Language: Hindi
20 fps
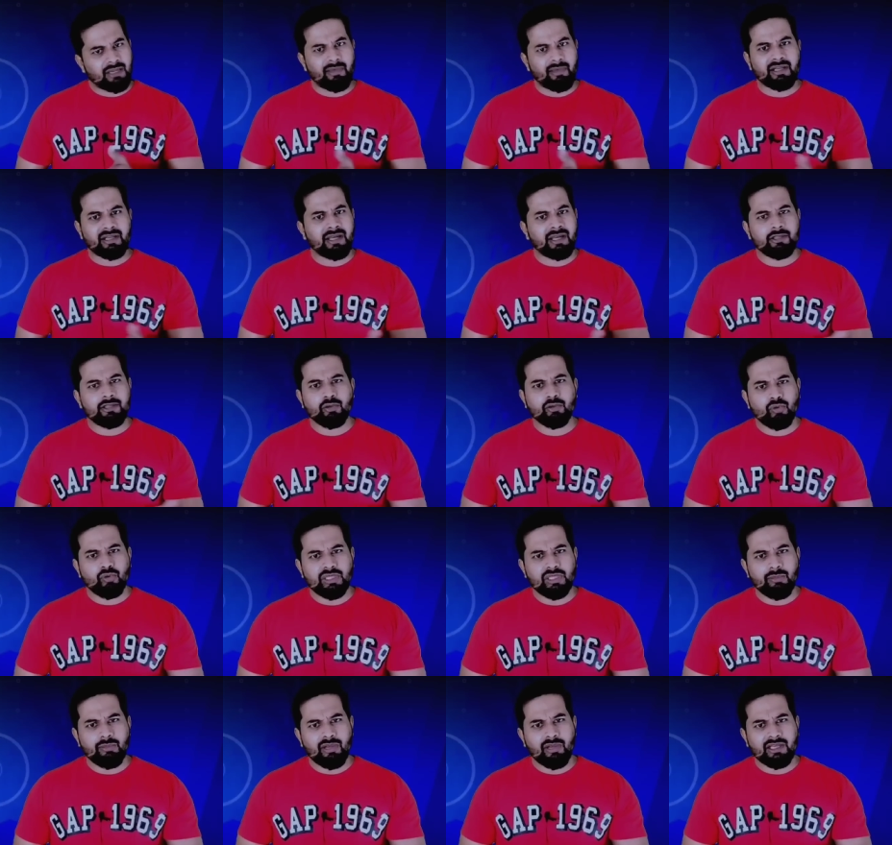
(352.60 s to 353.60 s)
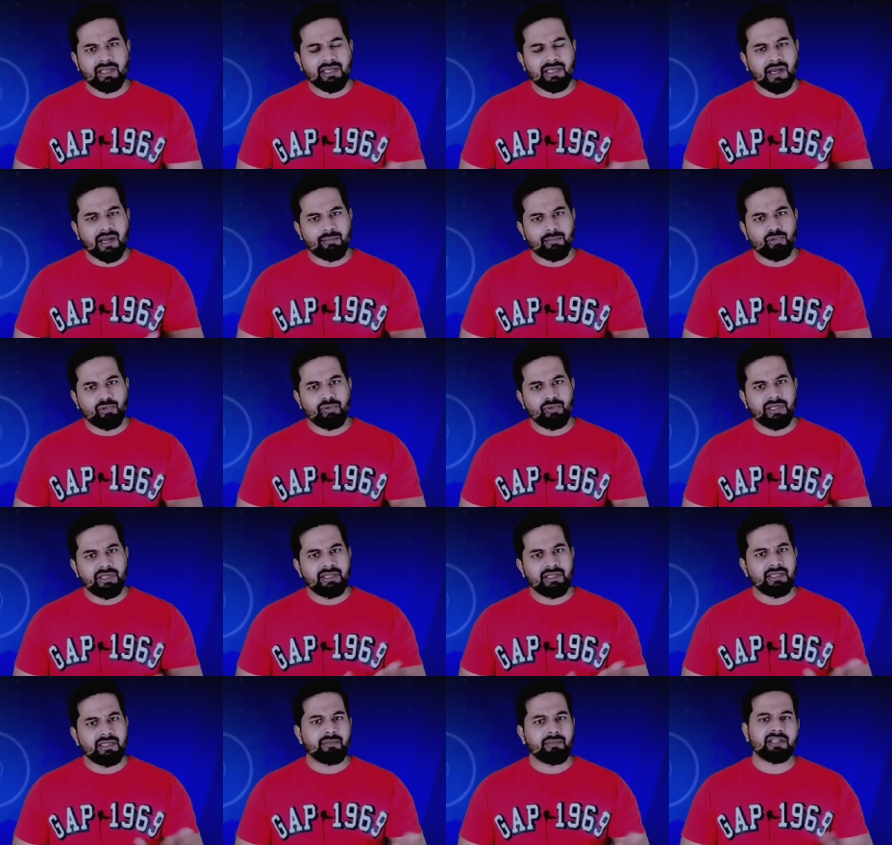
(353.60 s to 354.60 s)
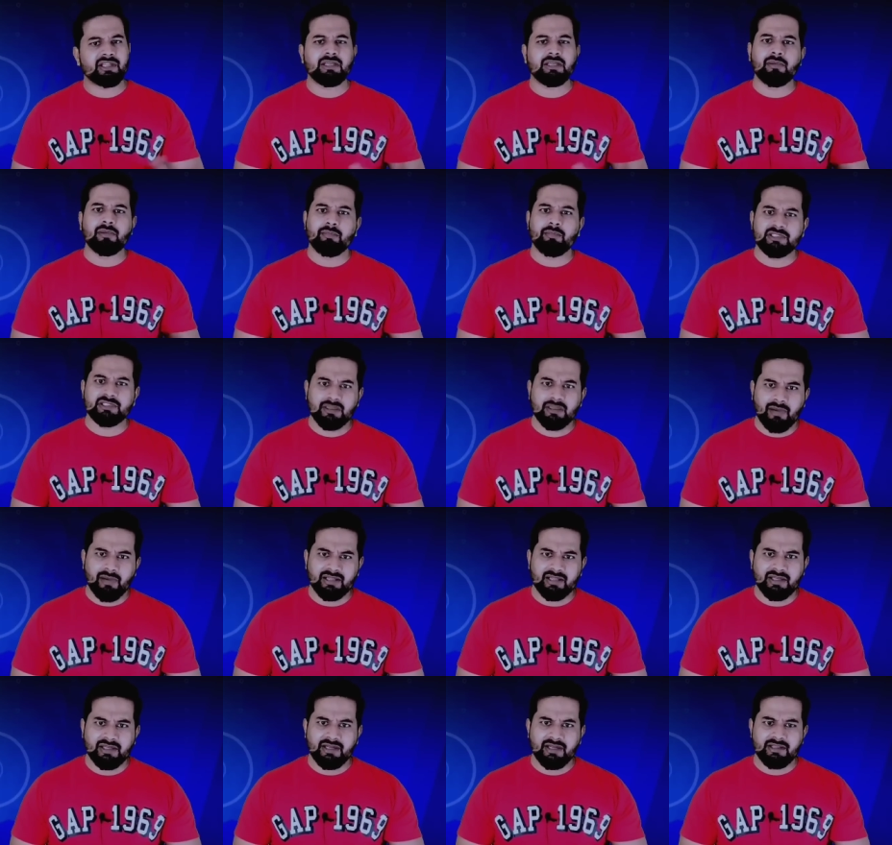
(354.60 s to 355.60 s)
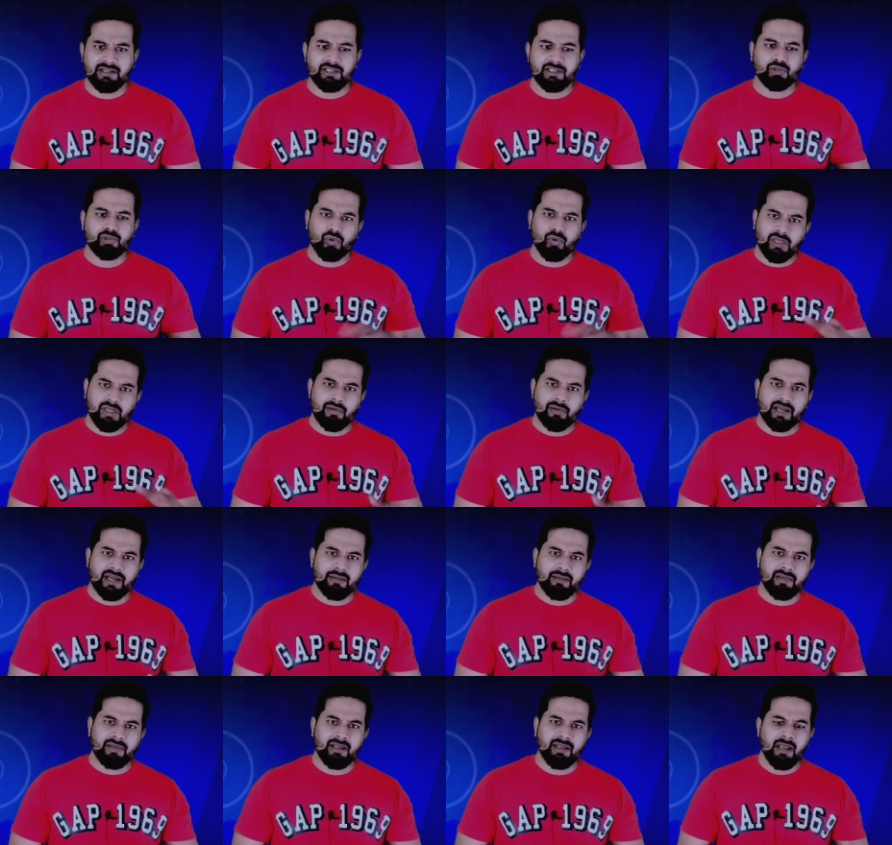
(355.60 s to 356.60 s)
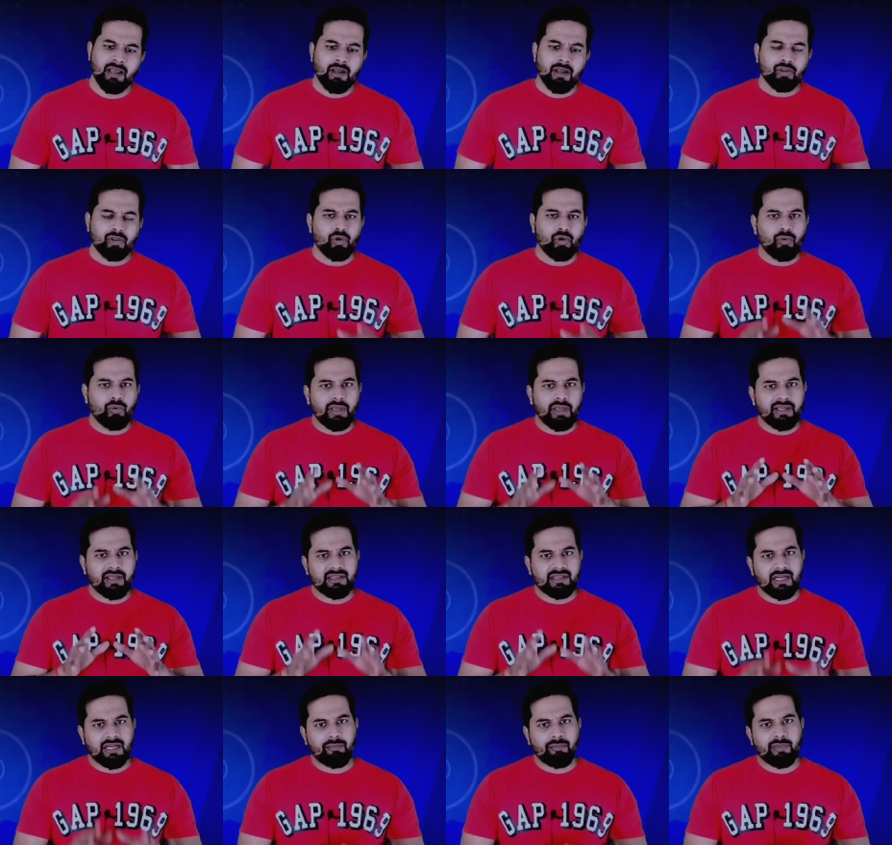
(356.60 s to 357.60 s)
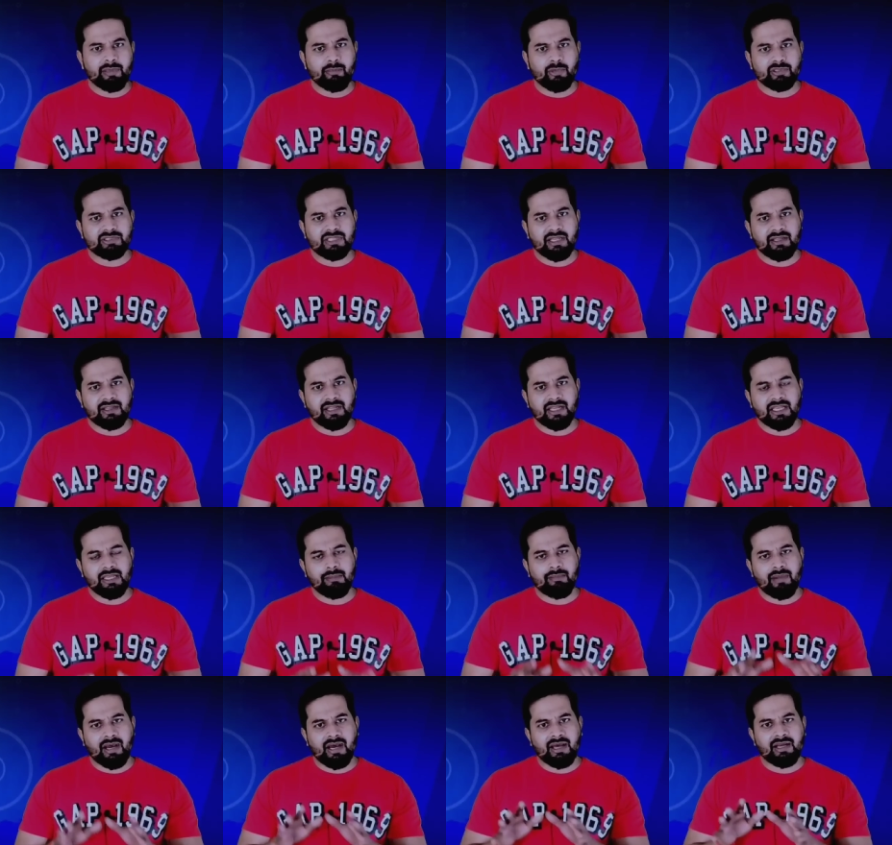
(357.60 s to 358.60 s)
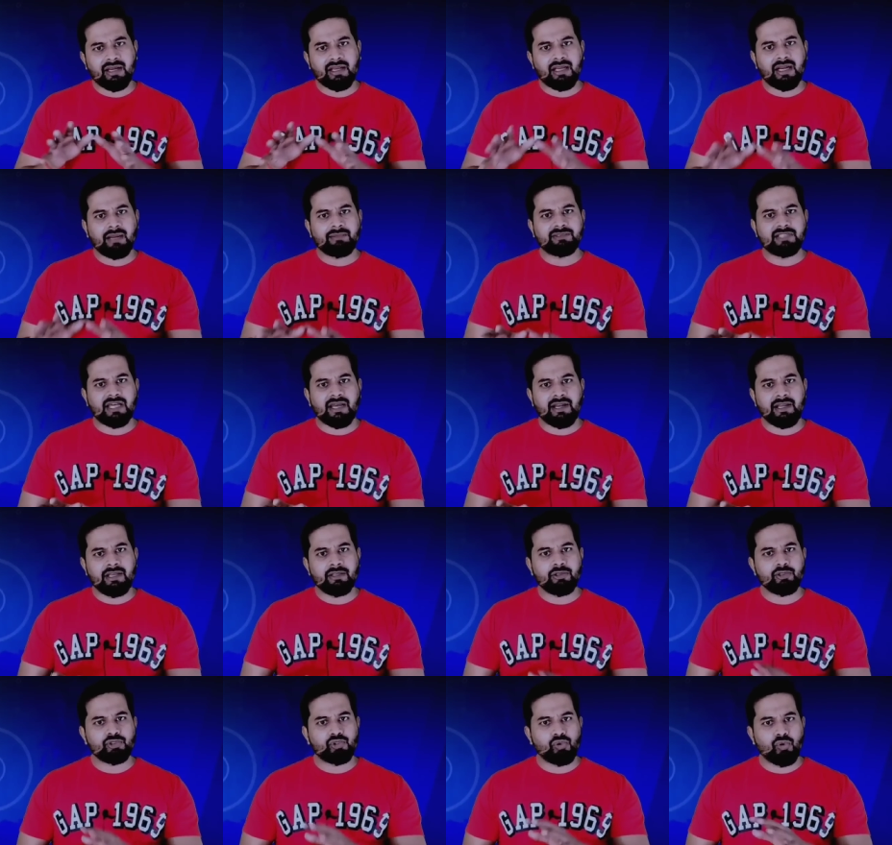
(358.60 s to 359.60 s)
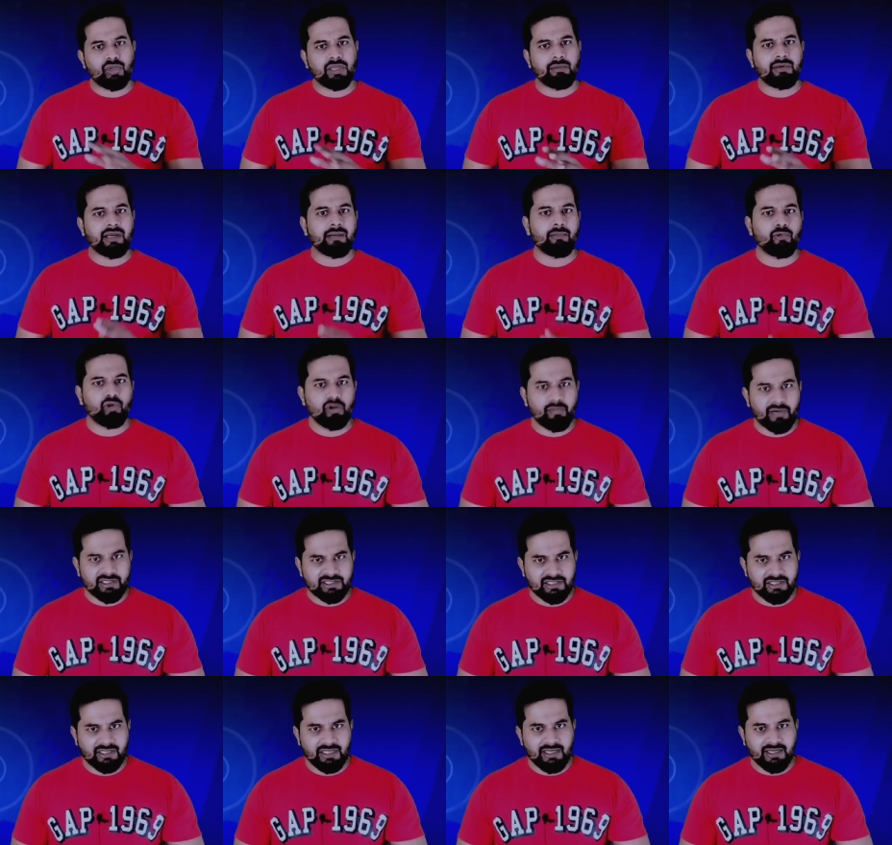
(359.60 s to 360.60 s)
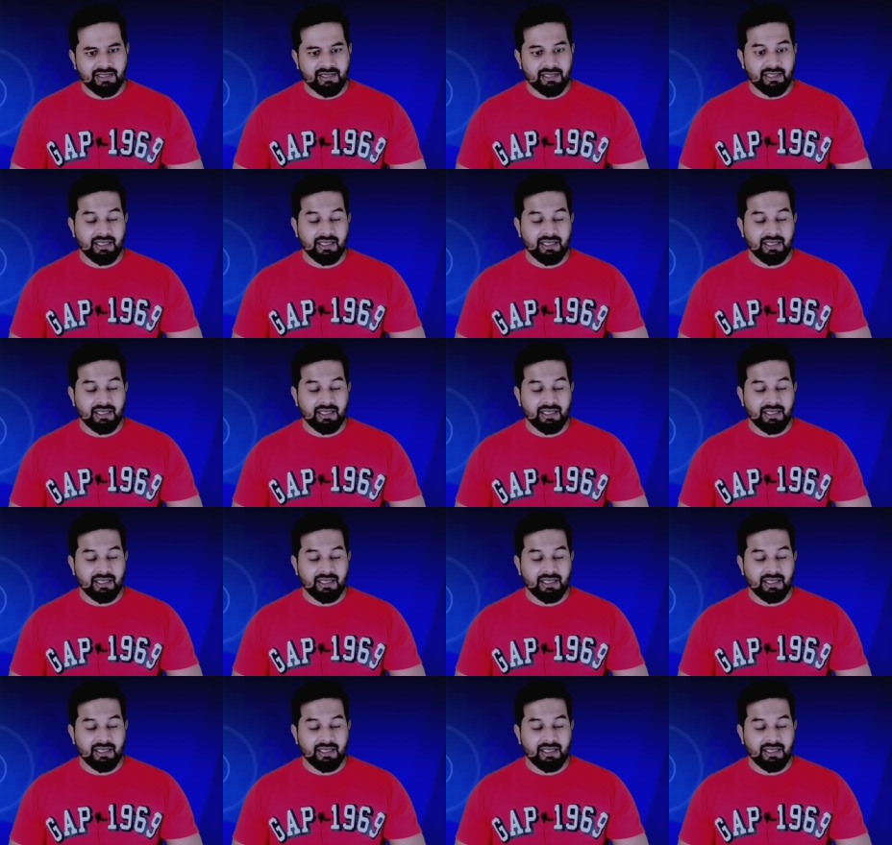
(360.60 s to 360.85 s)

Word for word: सलमान खान ने तो खुद ही बोला कि अब्दू ने निमरत की मम्मी से बात करी थी शो के बारे में तो एक तरफ बिग बॉस कहता है कि बाहर अगर आप जा रहे हैं तो शो के बारे में कोई बातचीत नहीं